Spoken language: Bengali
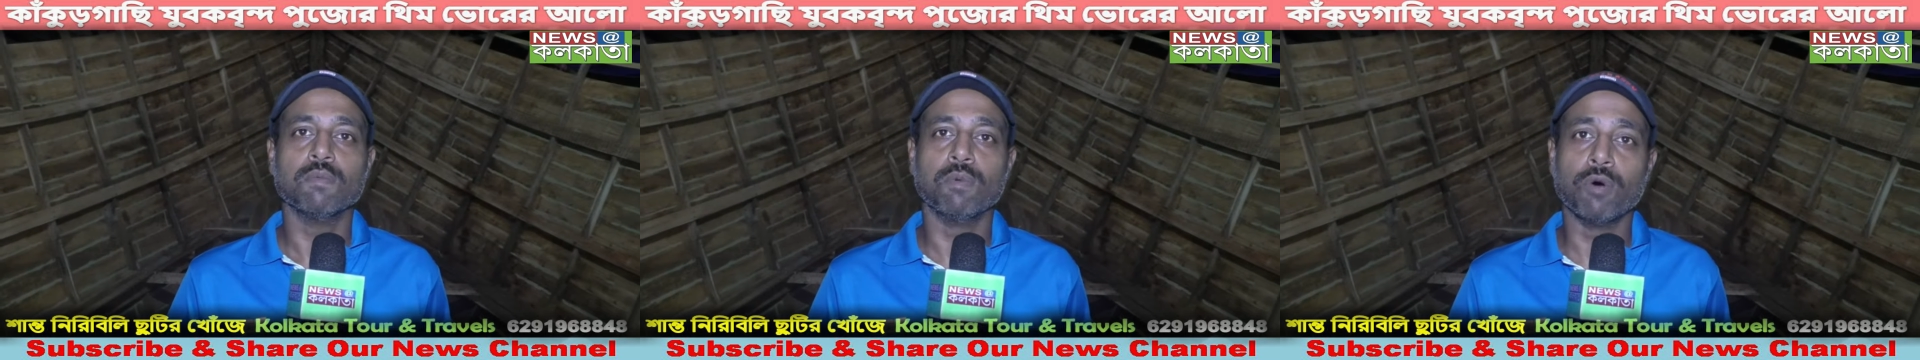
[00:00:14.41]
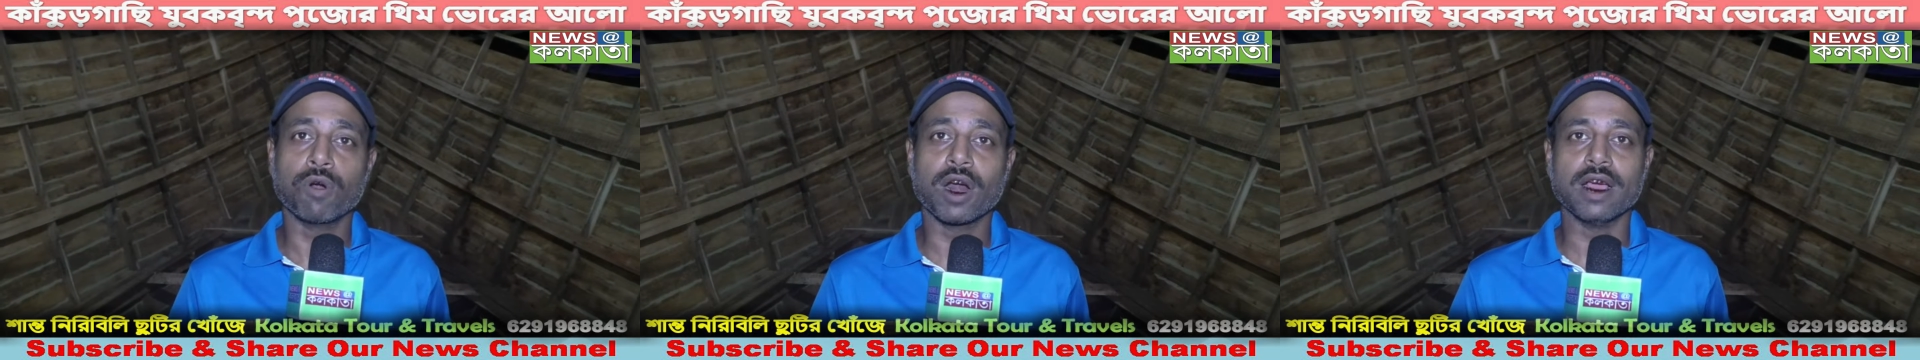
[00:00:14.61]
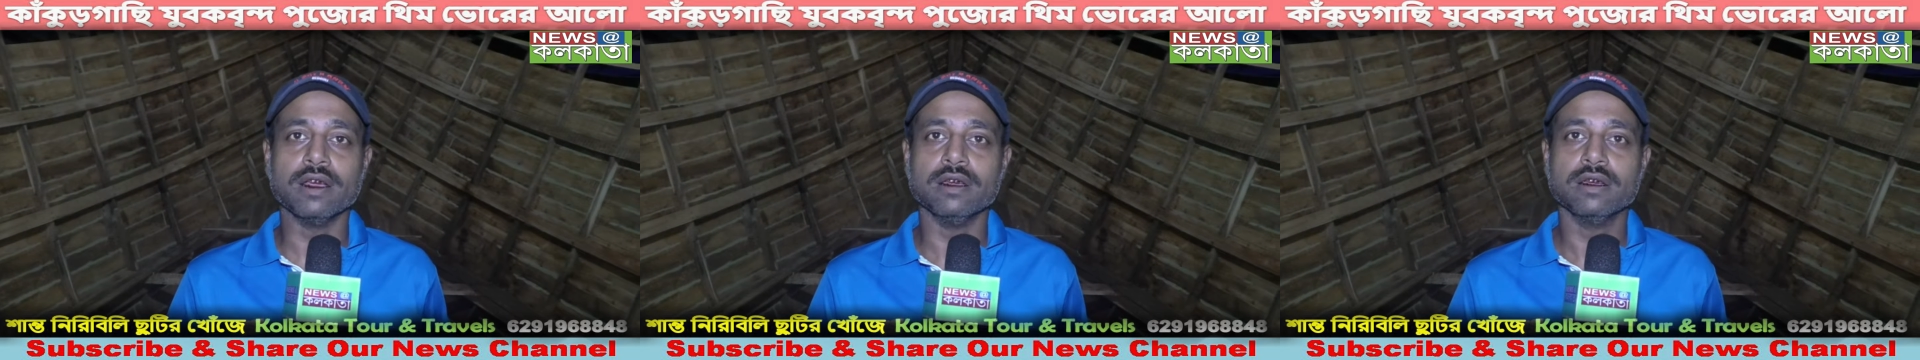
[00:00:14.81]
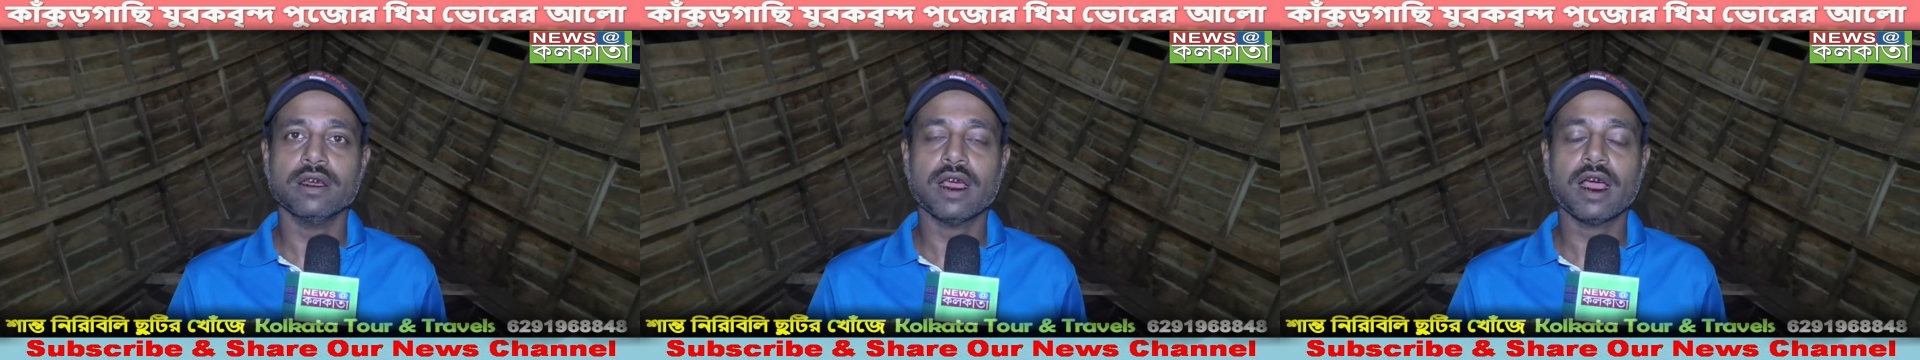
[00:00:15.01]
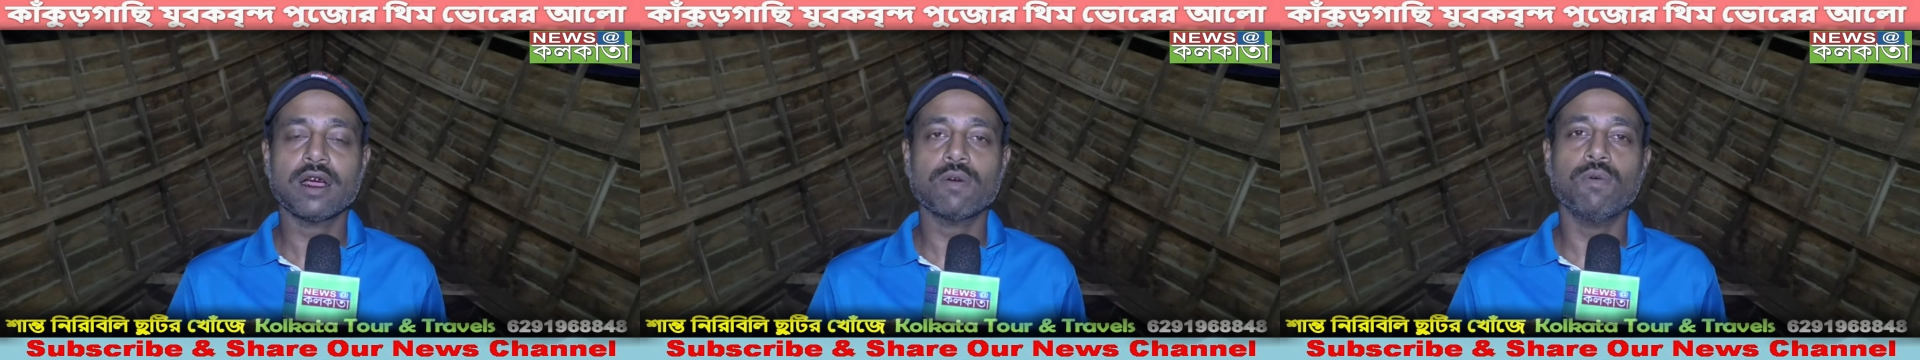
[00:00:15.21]
ভোরাই
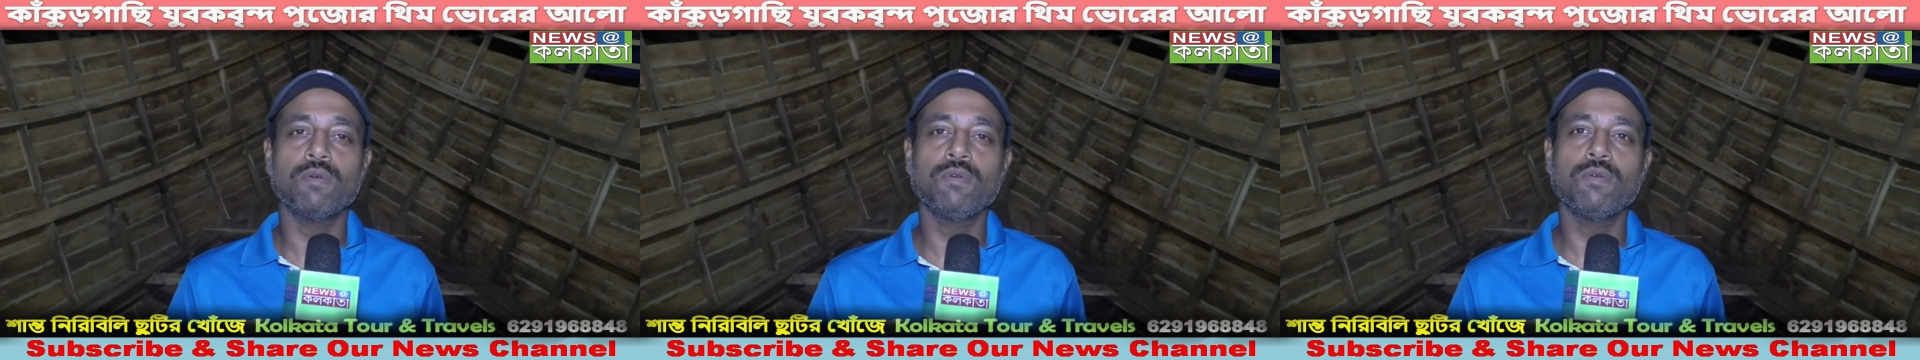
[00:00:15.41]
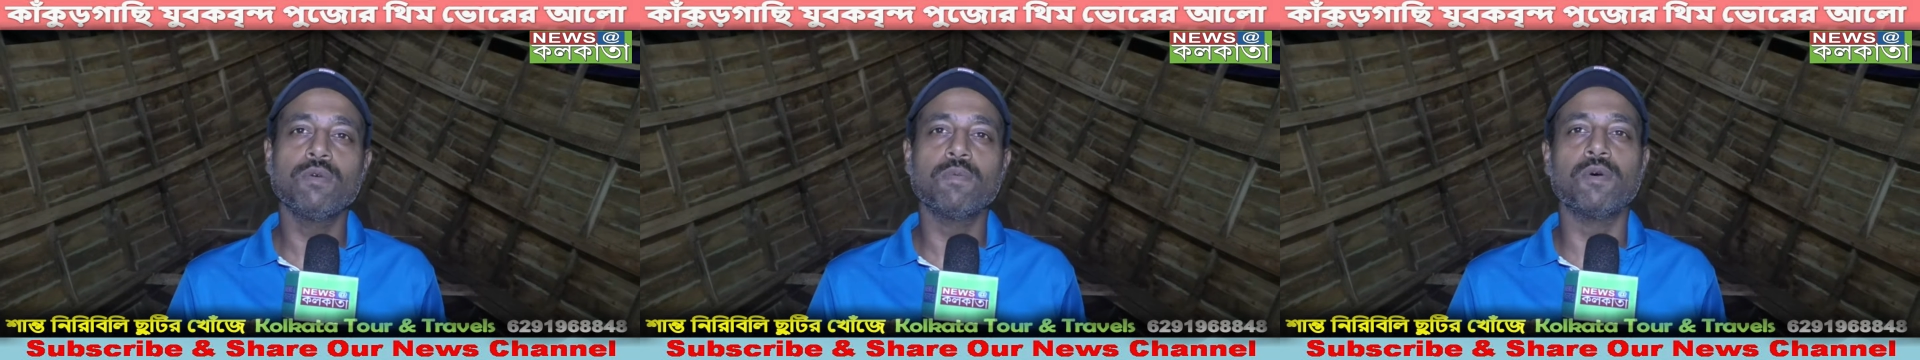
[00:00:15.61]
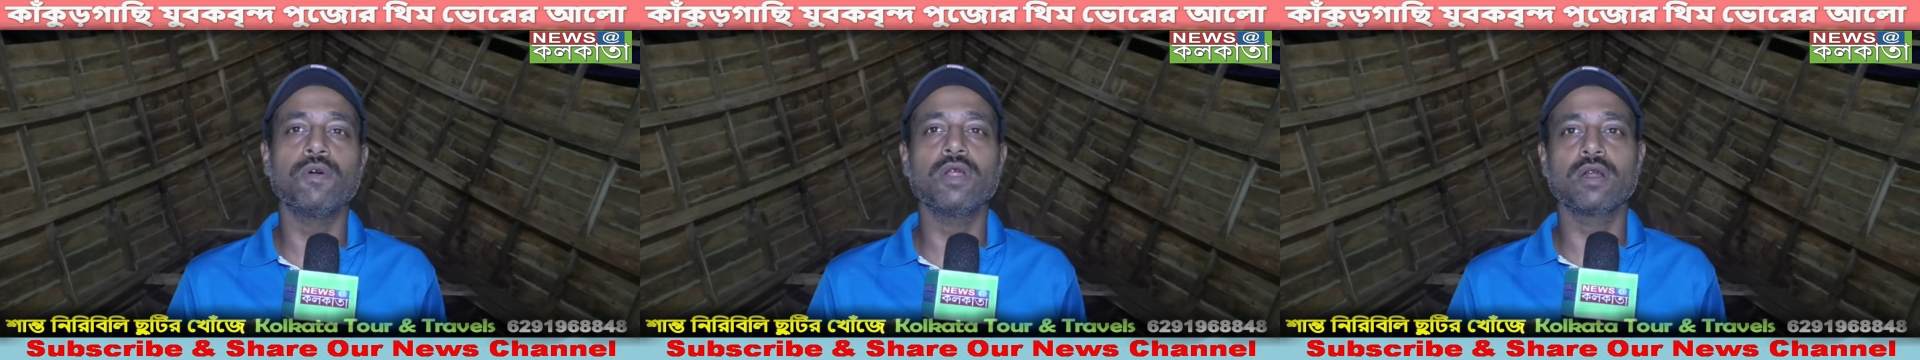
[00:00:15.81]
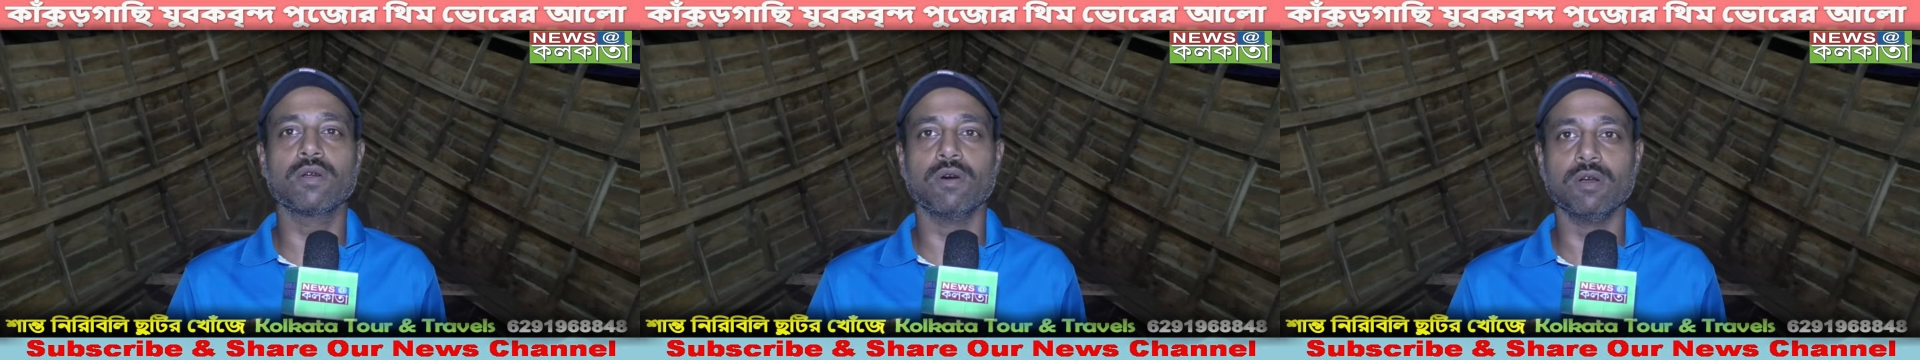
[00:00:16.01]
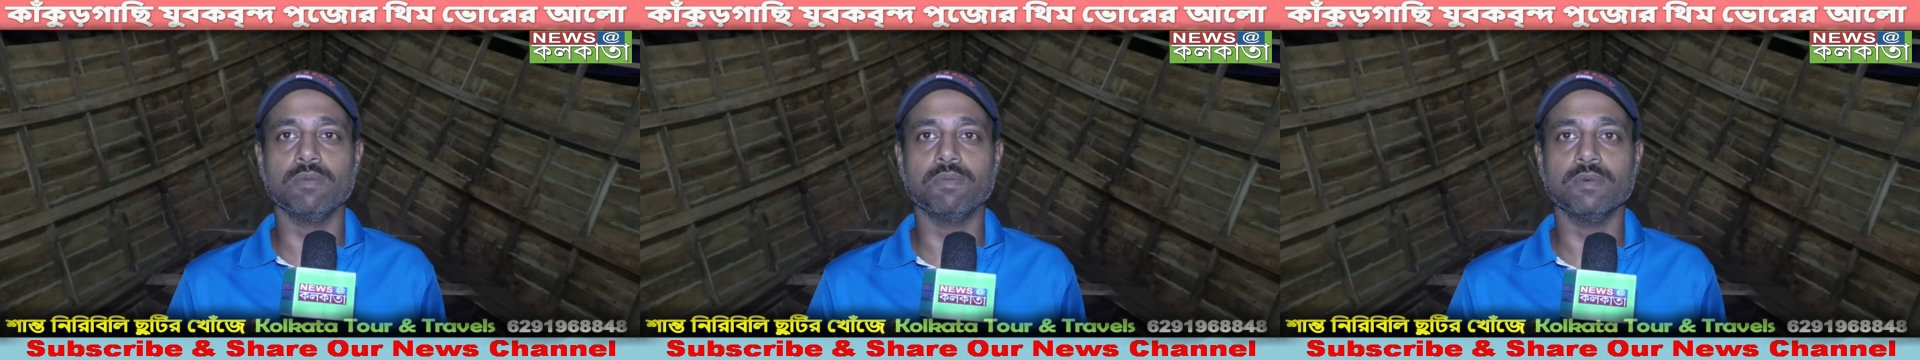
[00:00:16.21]
এক অন্য ভোরের
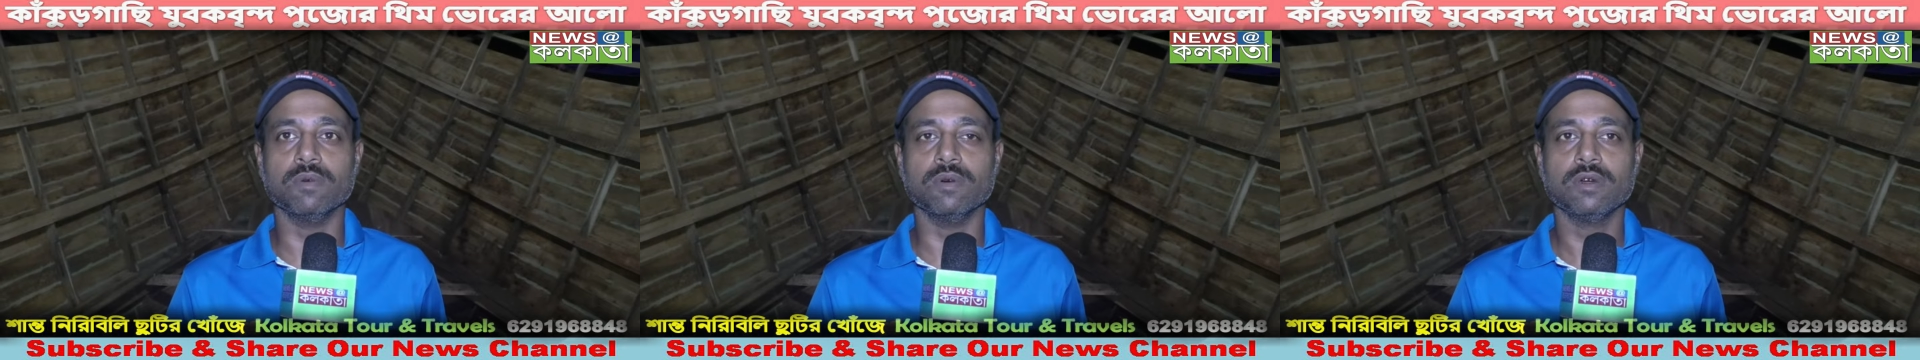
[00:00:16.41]
গল্প